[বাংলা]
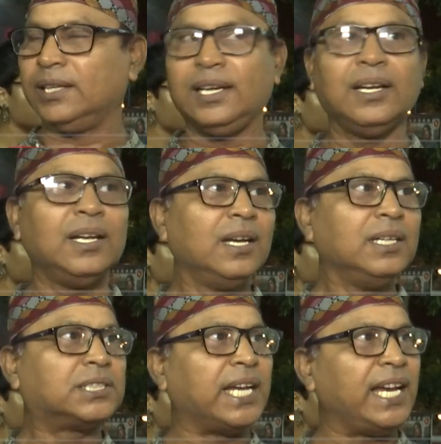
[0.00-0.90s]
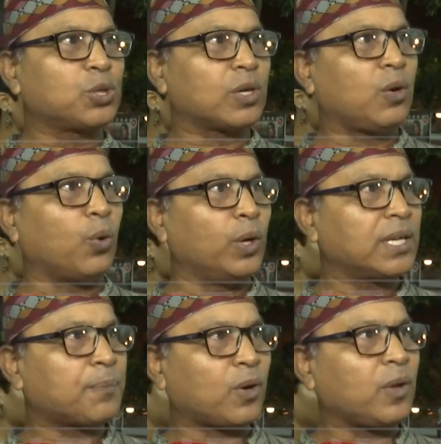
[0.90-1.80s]
থেকে সেই শোটা হয়ে
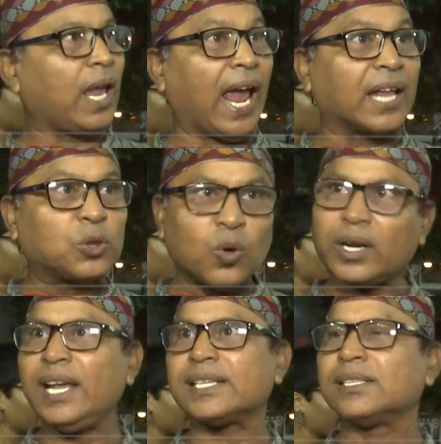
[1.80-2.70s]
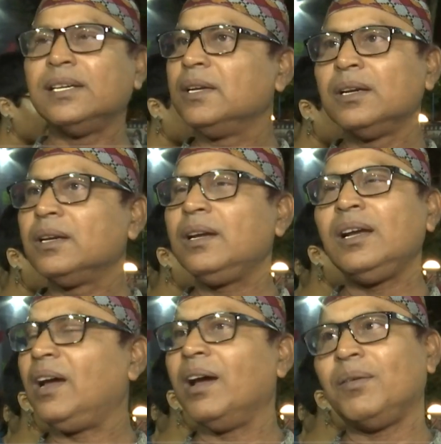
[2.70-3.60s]
যাওয়ার পরে এত ক্রেজ
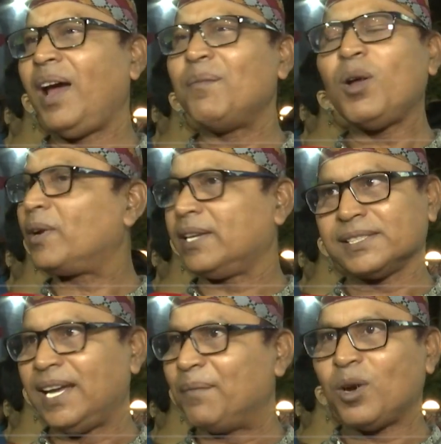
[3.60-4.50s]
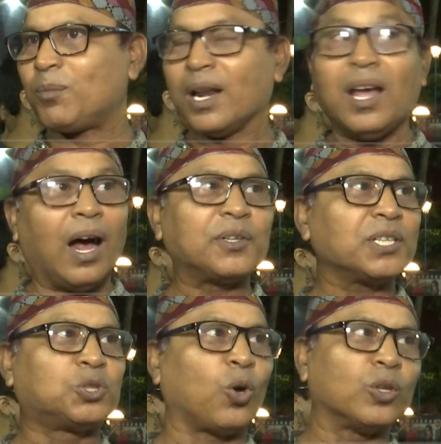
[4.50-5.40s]
অ্যাবনর্মাল কেস অ্যাবনর্মাল আমি
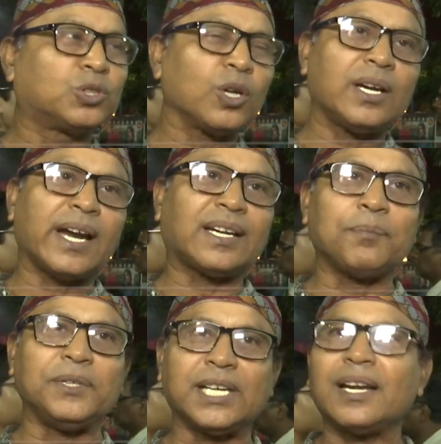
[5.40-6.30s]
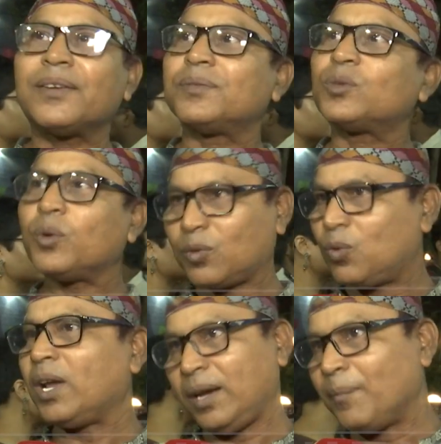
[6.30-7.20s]
সেটা চঞ্চলের একটা বিশাল তো
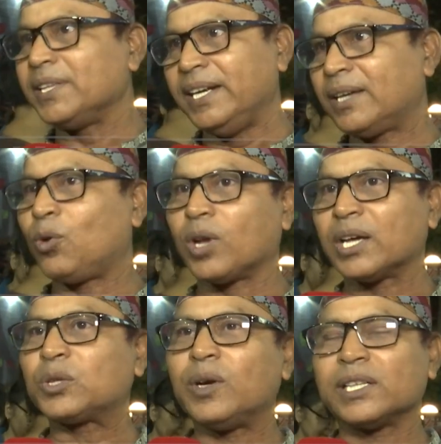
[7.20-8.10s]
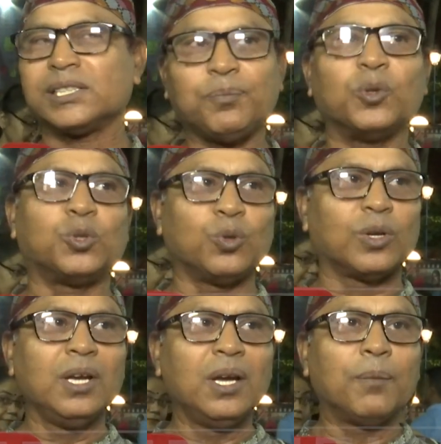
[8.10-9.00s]
আমাদের কলকাতাতেও আছে প্রচুর
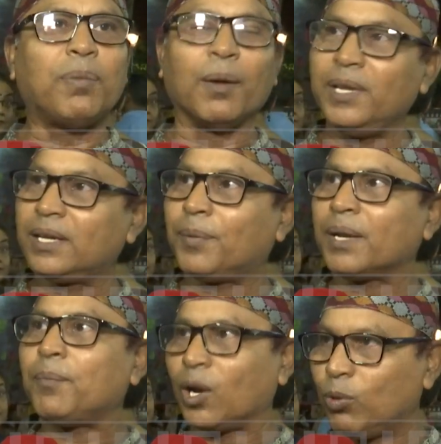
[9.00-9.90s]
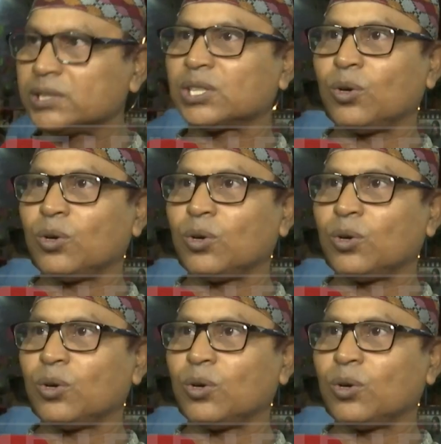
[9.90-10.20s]
পাবলিক মানে ভালোবাসেন